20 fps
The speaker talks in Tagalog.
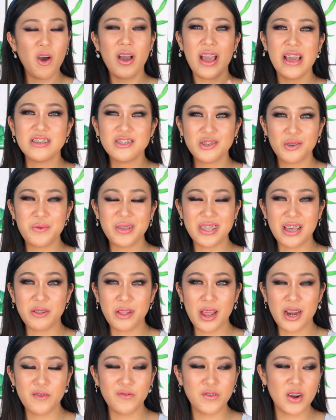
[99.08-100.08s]
Okay, so without
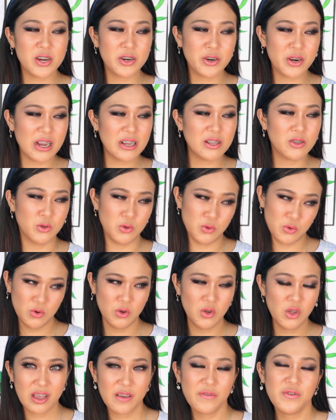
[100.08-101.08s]
any further ado,
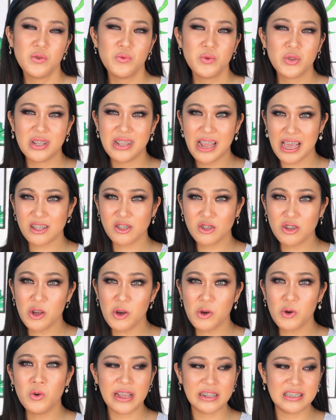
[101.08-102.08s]
if you would like to
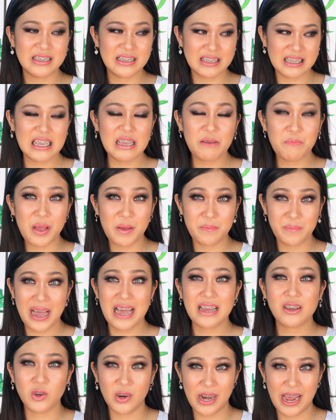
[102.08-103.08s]
know and see my
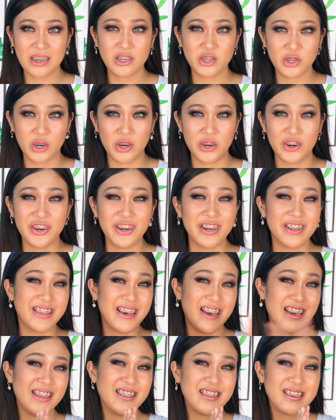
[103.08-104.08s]
bag collection,
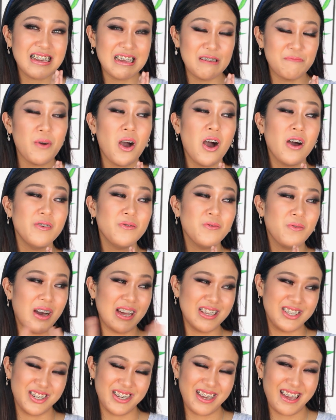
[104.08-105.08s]
then keep on
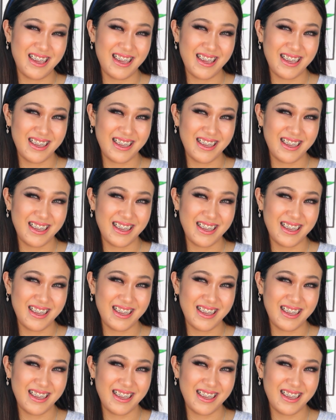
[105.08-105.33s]
watching.